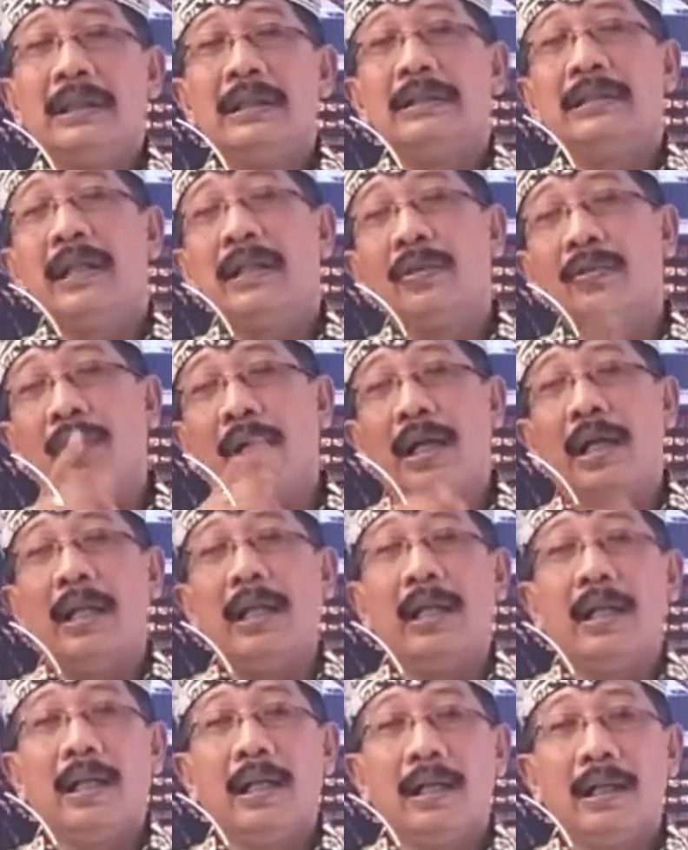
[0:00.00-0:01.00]
satu
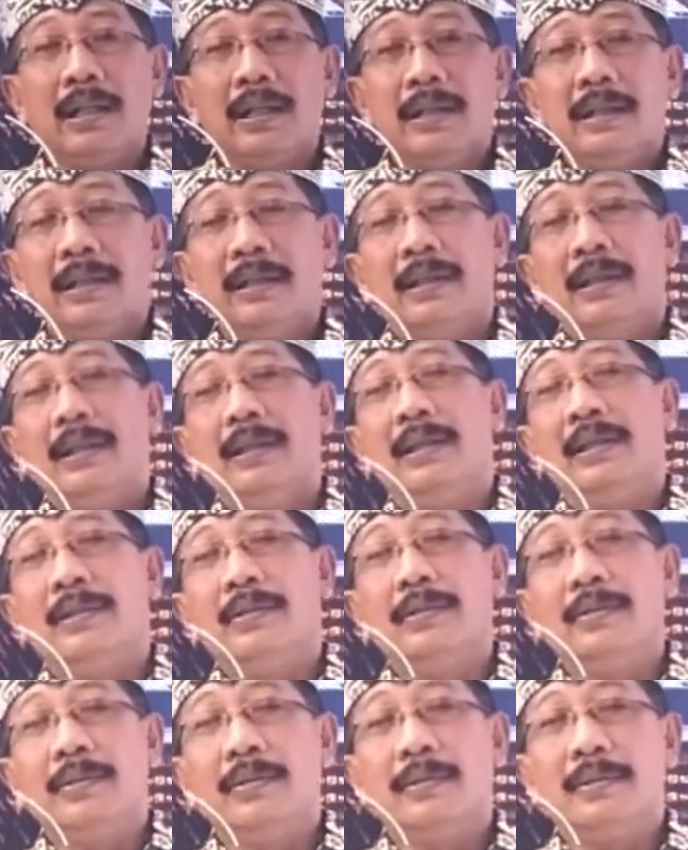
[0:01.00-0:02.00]
hal
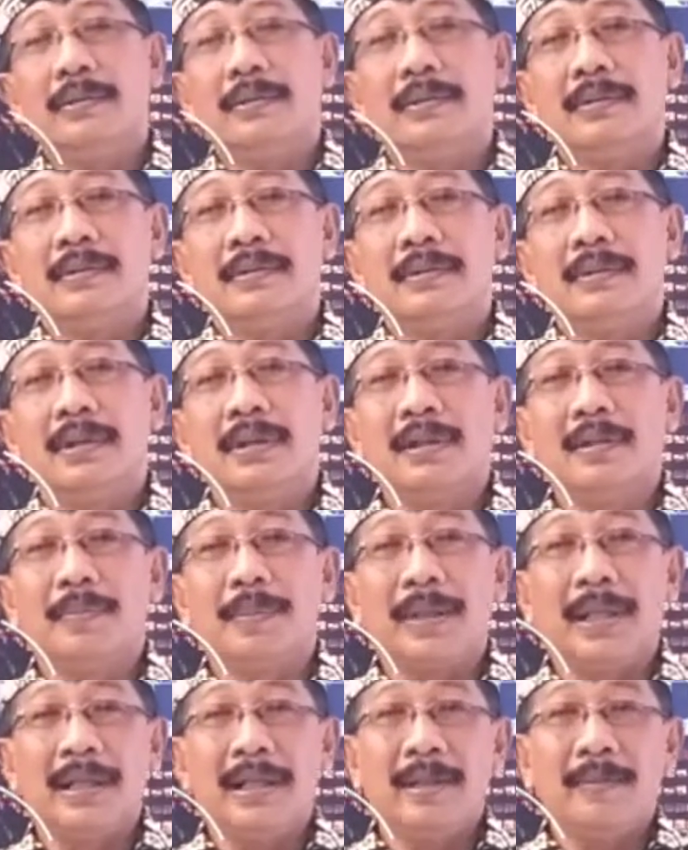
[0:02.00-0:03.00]
itu
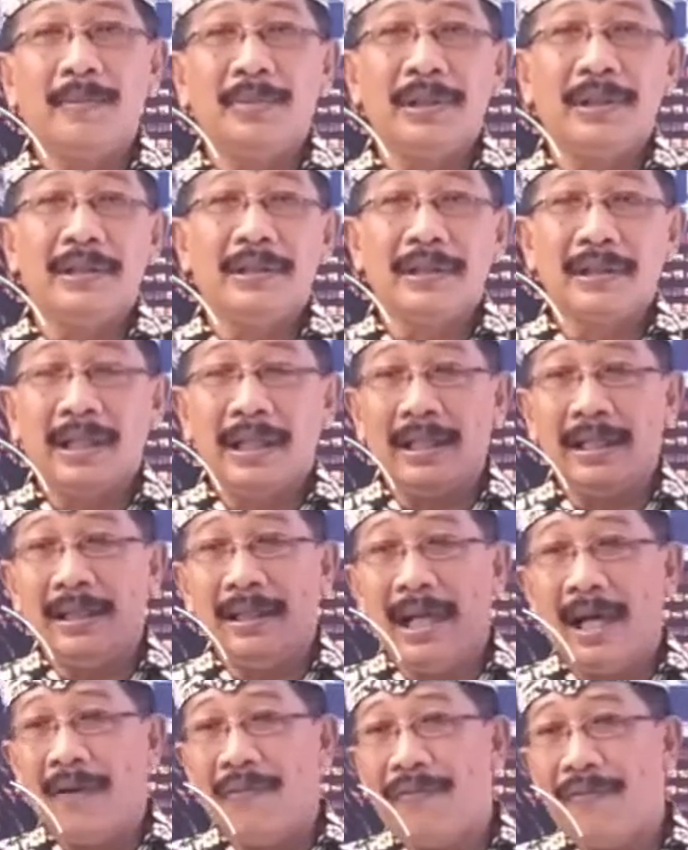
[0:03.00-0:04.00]
peran MC selain
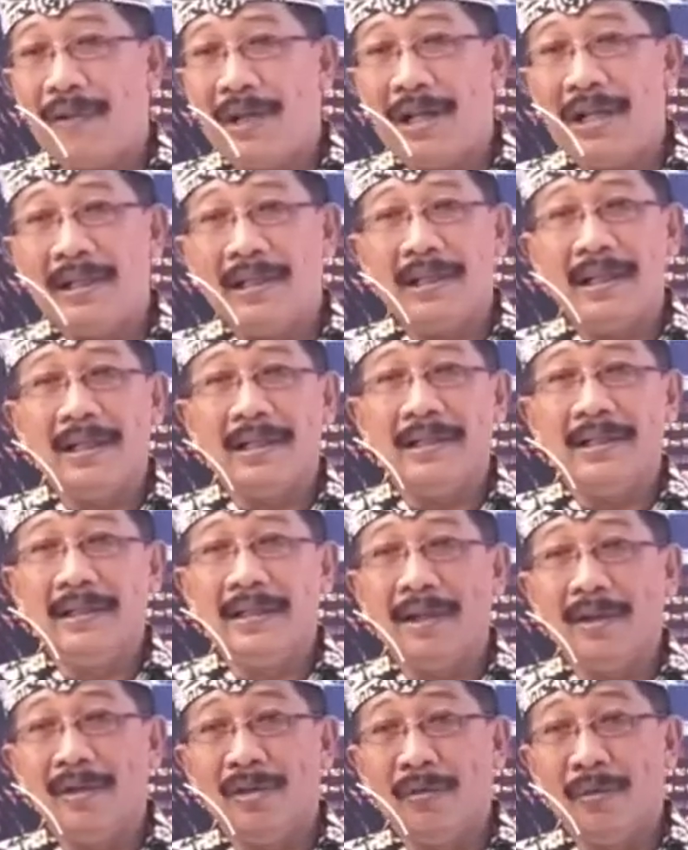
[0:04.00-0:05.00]
hafalan tadi
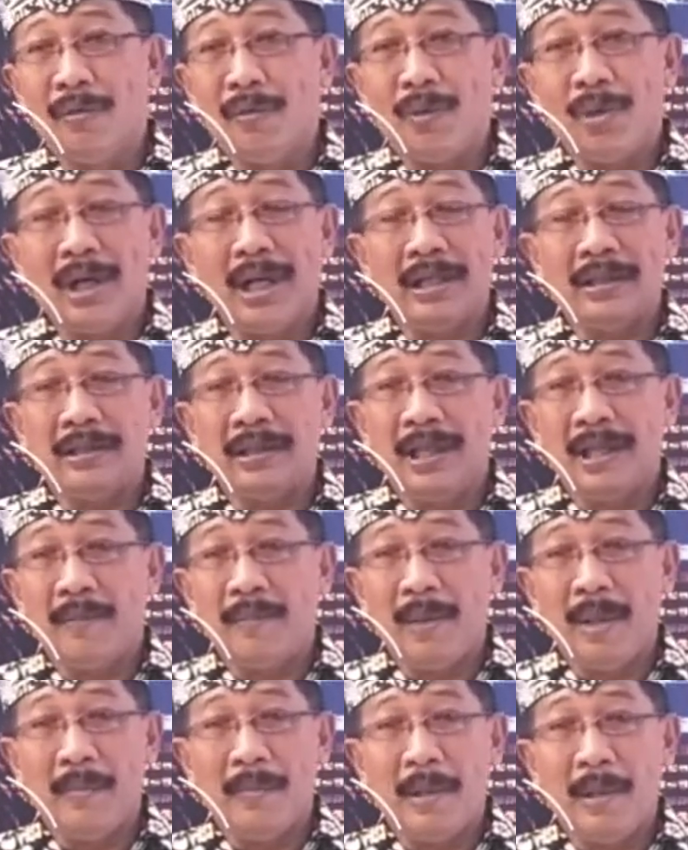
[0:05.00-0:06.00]
yang untuk membuka acara
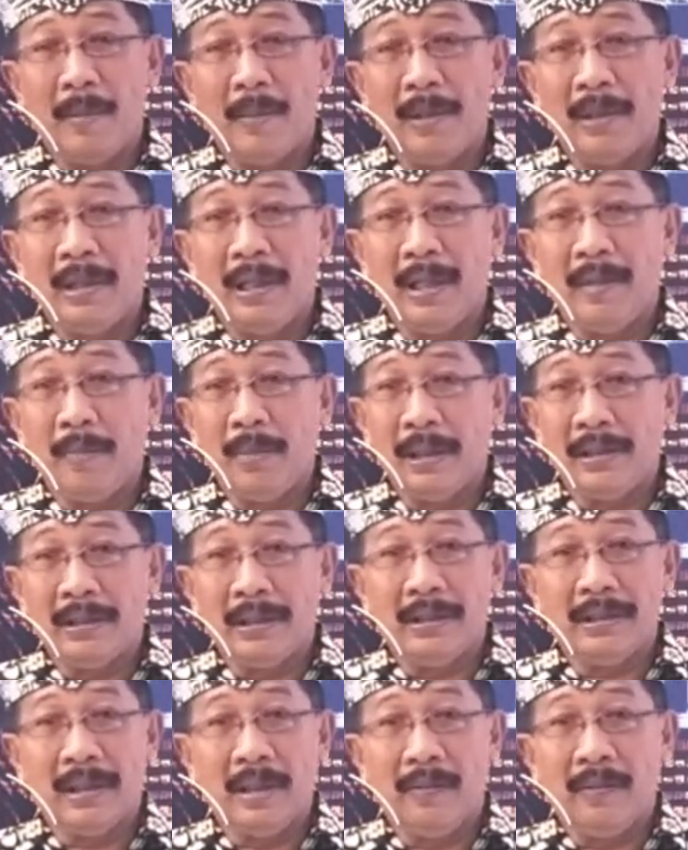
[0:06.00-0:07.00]
bla bla bla dengan bahasa
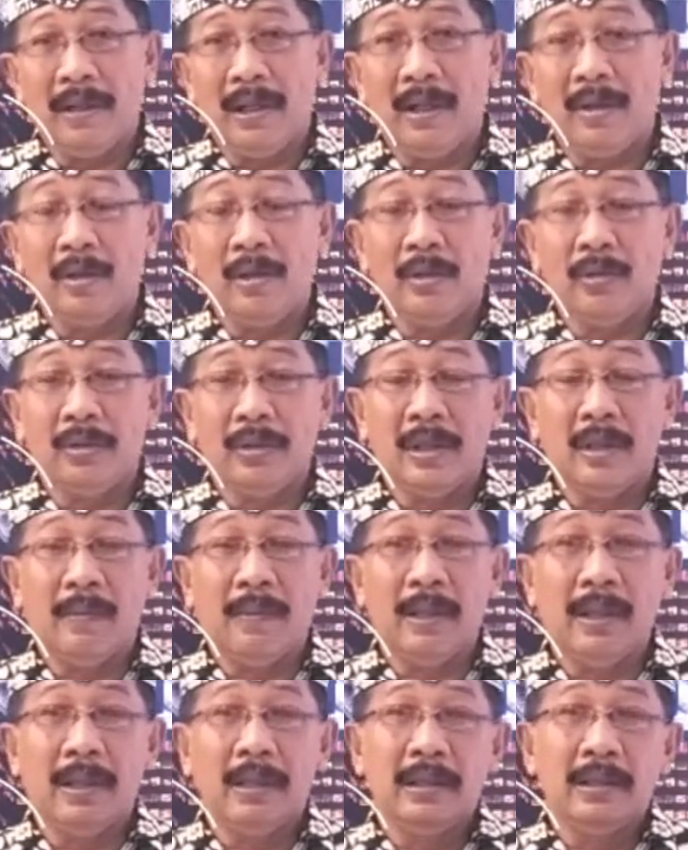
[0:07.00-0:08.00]
Jawa kalau itu
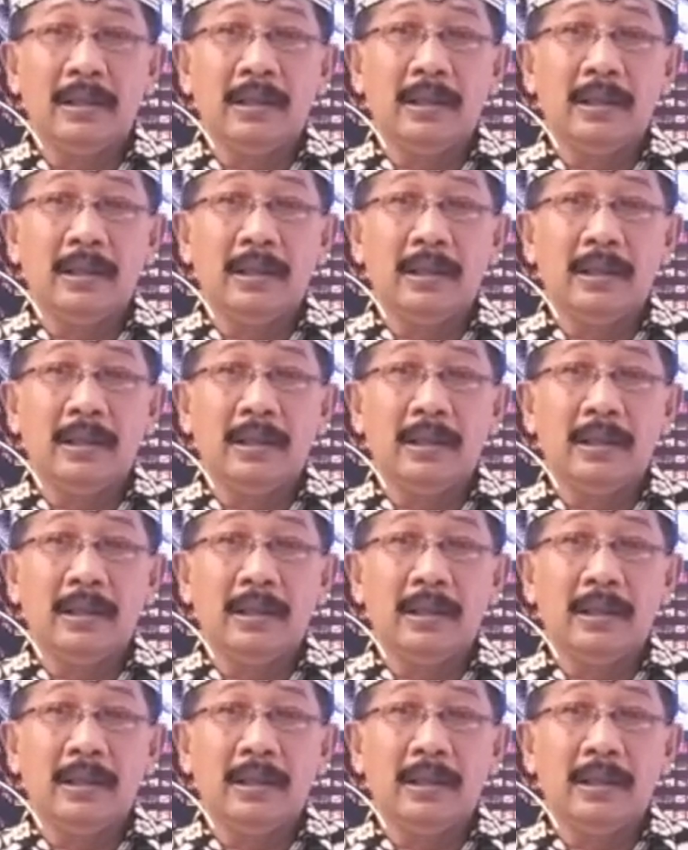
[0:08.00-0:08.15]
Jawa